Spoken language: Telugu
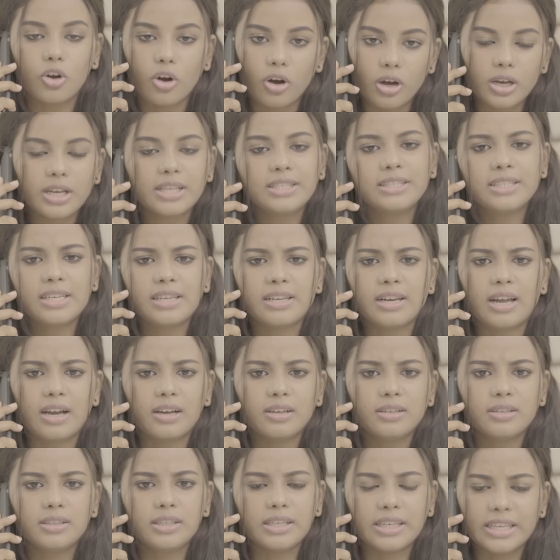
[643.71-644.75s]
కాలేజ్కి రా
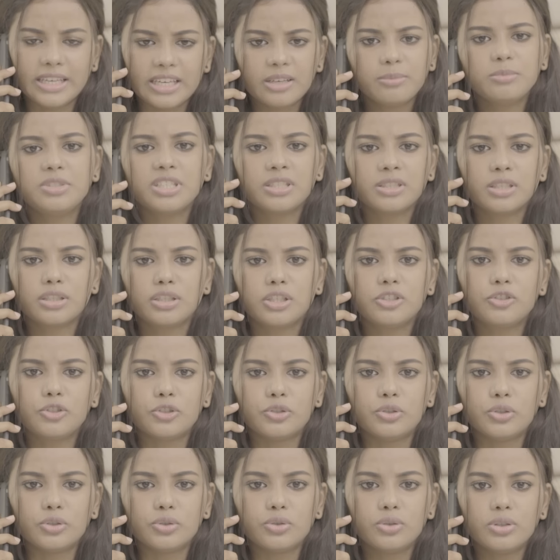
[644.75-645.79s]
ఏం
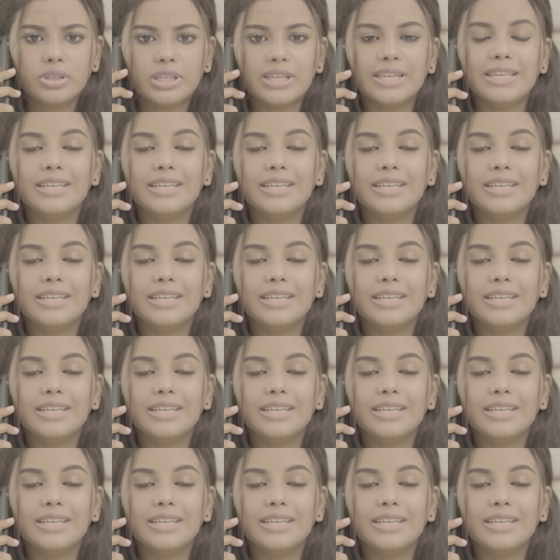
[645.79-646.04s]
జరగనట్టుండు